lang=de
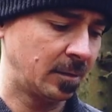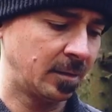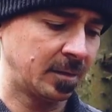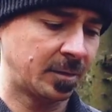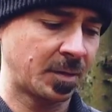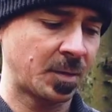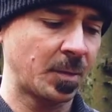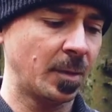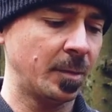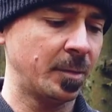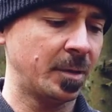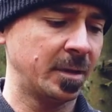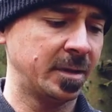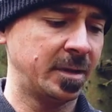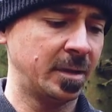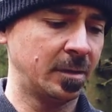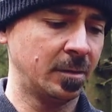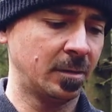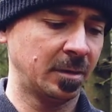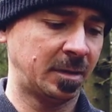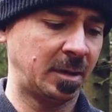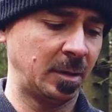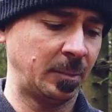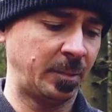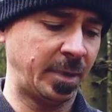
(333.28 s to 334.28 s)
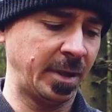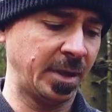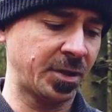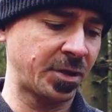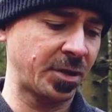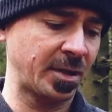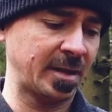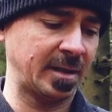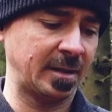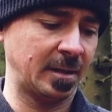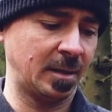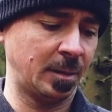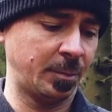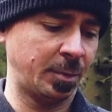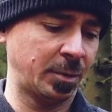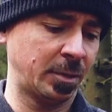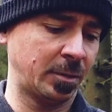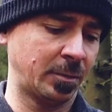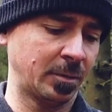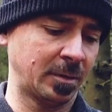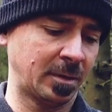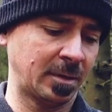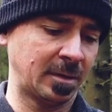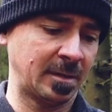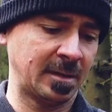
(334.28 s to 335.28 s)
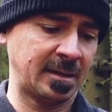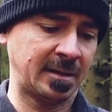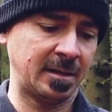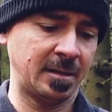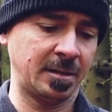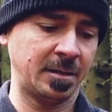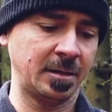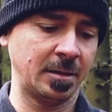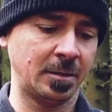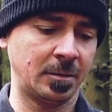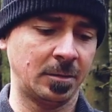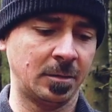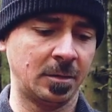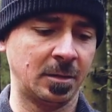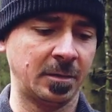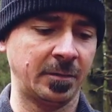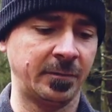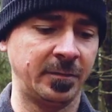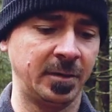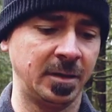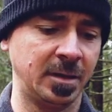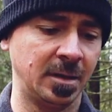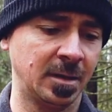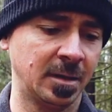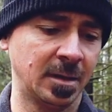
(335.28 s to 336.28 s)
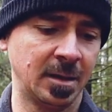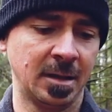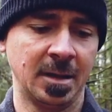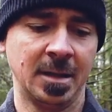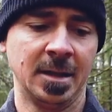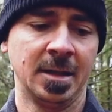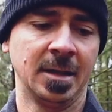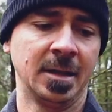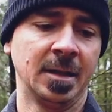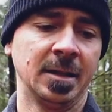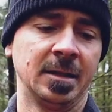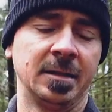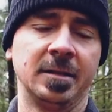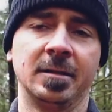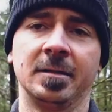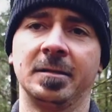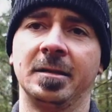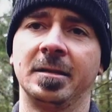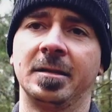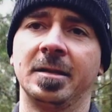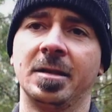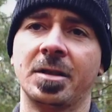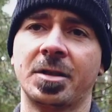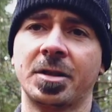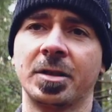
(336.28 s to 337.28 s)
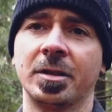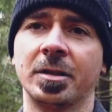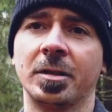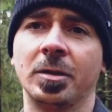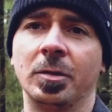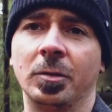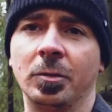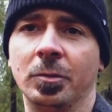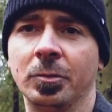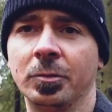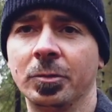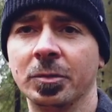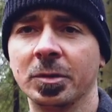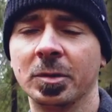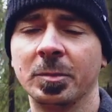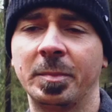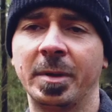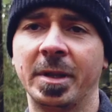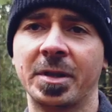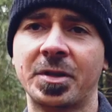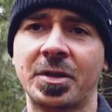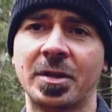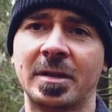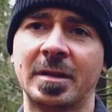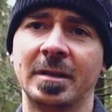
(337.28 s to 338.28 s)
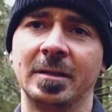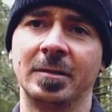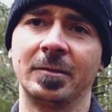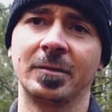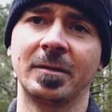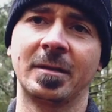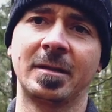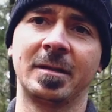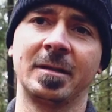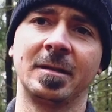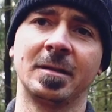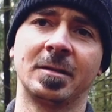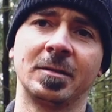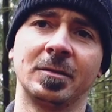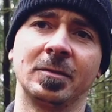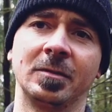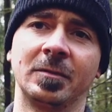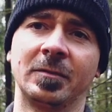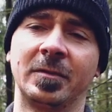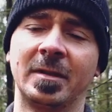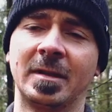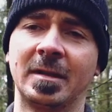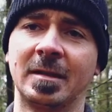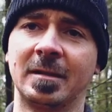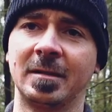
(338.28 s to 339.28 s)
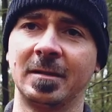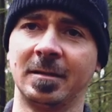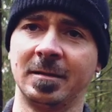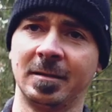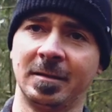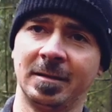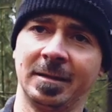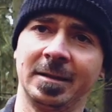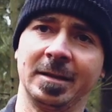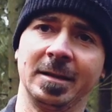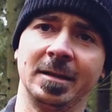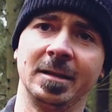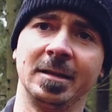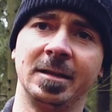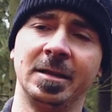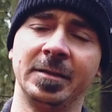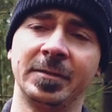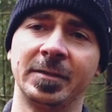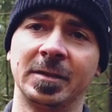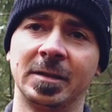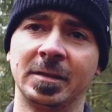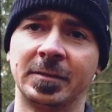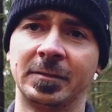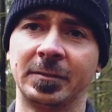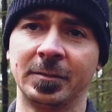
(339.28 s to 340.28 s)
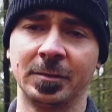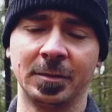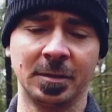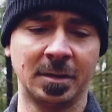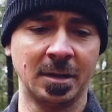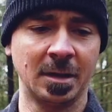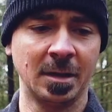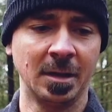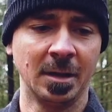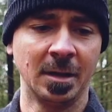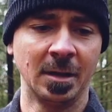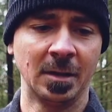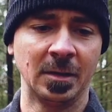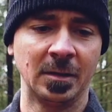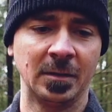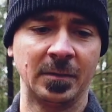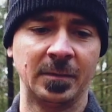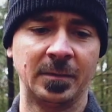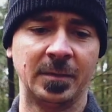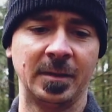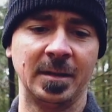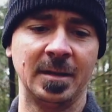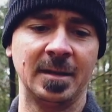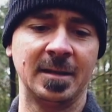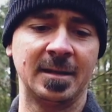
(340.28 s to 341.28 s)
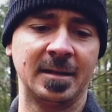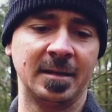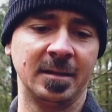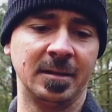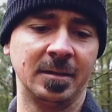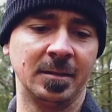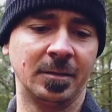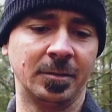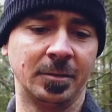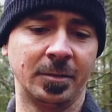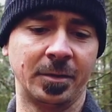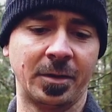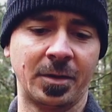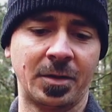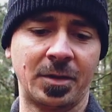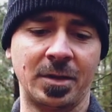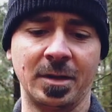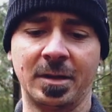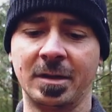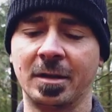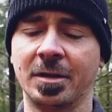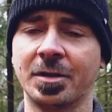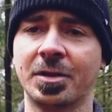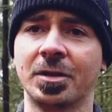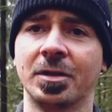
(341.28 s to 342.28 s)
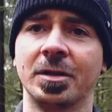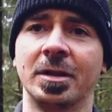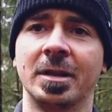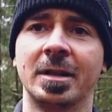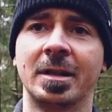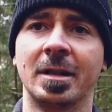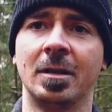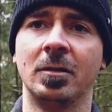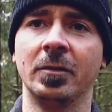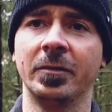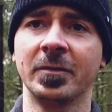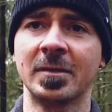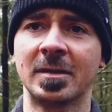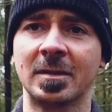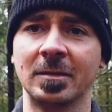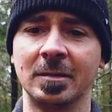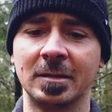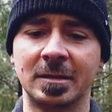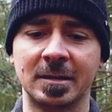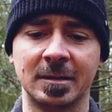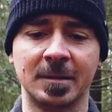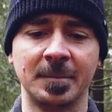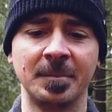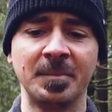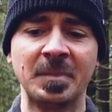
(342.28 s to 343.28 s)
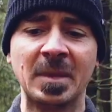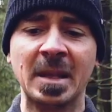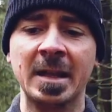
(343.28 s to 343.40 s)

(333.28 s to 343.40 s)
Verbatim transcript: Leute, ich mache mal hier noch die Patches ab und dann seht ihr auch, wie ja, die Tasche ohne Patches aussieht und wie sie dann geliefert wird, falls ihr euch die Tasche kaufen solltet.